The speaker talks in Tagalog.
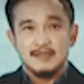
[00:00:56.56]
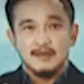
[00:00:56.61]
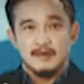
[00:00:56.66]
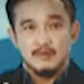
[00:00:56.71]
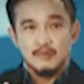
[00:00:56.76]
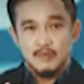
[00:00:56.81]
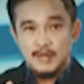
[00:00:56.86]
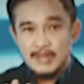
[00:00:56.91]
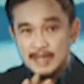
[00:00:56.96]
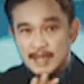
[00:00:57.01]

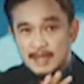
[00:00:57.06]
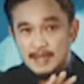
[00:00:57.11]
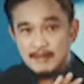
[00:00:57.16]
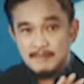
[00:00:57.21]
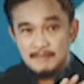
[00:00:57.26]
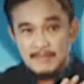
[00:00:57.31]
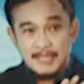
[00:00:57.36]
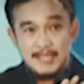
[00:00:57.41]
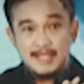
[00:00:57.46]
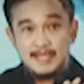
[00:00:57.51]
walang
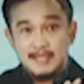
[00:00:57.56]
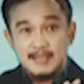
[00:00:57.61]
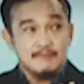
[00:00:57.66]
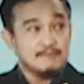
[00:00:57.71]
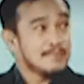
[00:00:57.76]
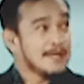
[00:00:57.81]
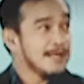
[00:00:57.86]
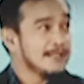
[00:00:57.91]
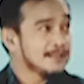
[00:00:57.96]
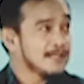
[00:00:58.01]
magiging
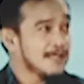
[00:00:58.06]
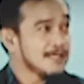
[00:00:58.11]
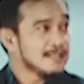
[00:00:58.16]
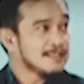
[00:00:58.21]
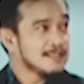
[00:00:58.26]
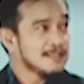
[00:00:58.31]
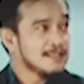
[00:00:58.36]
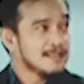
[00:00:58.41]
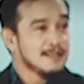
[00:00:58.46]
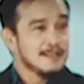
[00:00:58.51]

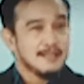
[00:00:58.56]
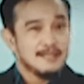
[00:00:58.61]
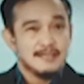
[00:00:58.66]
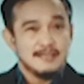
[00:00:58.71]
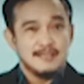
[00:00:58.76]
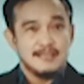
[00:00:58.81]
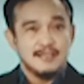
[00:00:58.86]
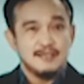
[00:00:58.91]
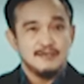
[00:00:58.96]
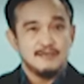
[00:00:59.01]
patas. Mm,
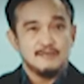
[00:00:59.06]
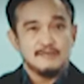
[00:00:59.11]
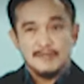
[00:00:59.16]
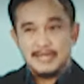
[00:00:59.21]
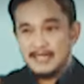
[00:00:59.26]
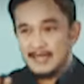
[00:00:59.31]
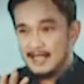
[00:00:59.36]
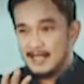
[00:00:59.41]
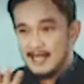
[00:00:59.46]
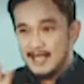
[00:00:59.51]
Hindi tama. yung
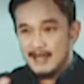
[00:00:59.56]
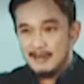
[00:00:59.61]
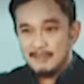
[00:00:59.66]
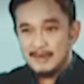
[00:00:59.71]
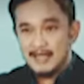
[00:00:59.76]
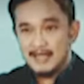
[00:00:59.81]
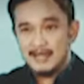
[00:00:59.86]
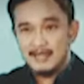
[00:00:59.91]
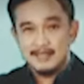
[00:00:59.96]
pagkalaban,